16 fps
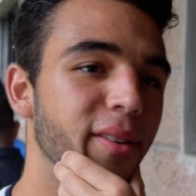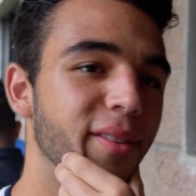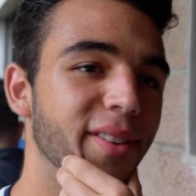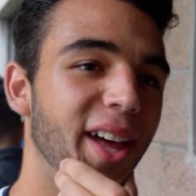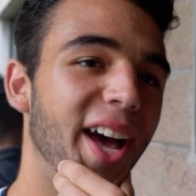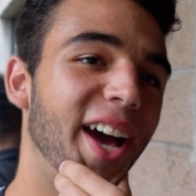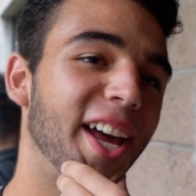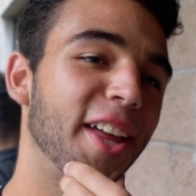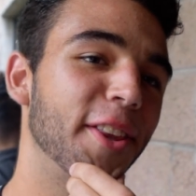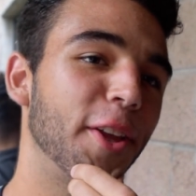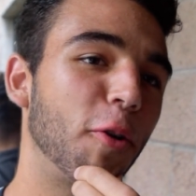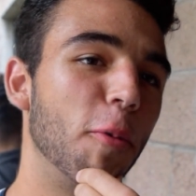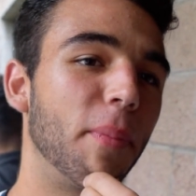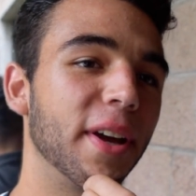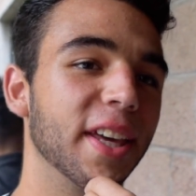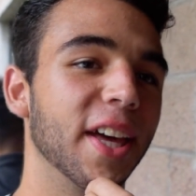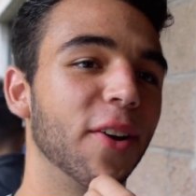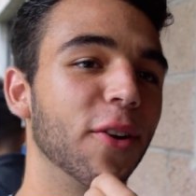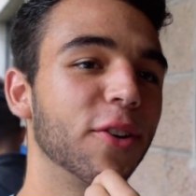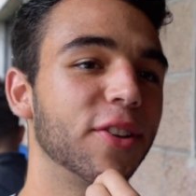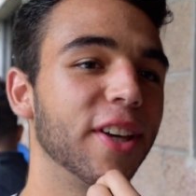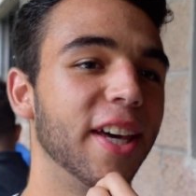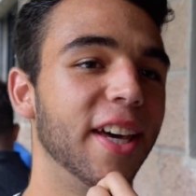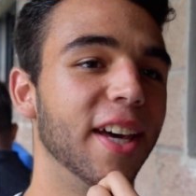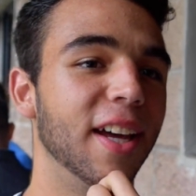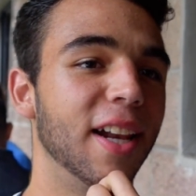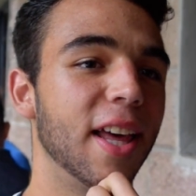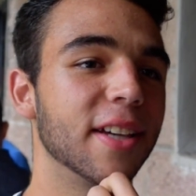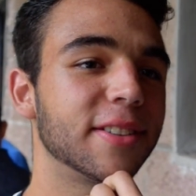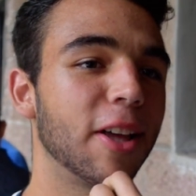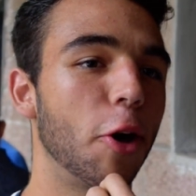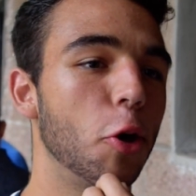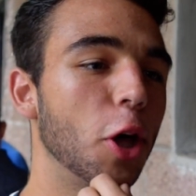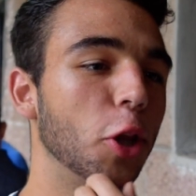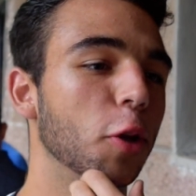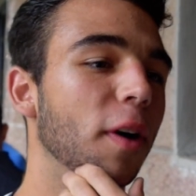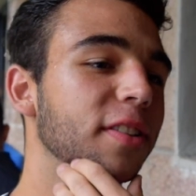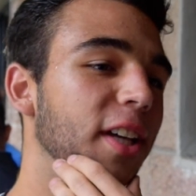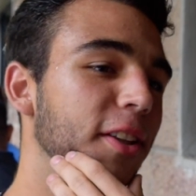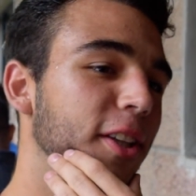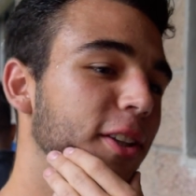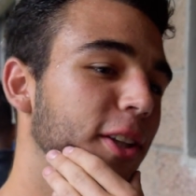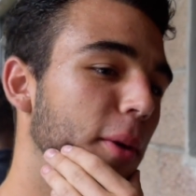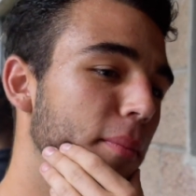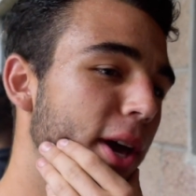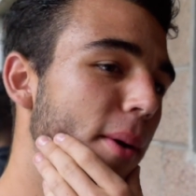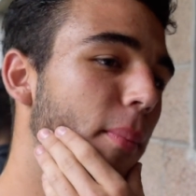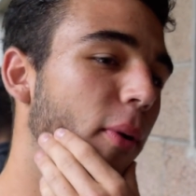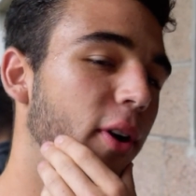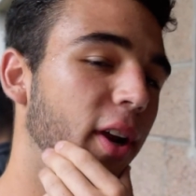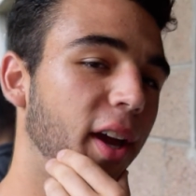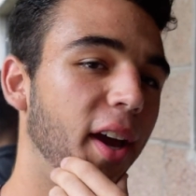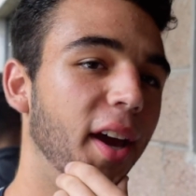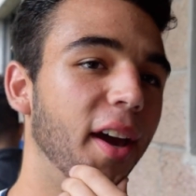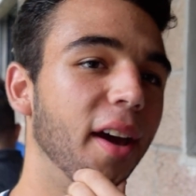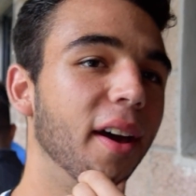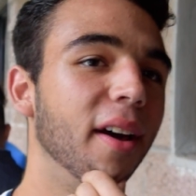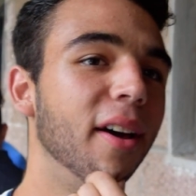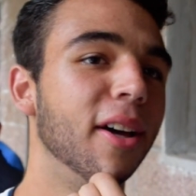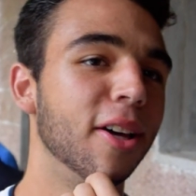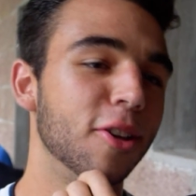A grandes compañeros. Eh, les he estado ayudando bastante también porque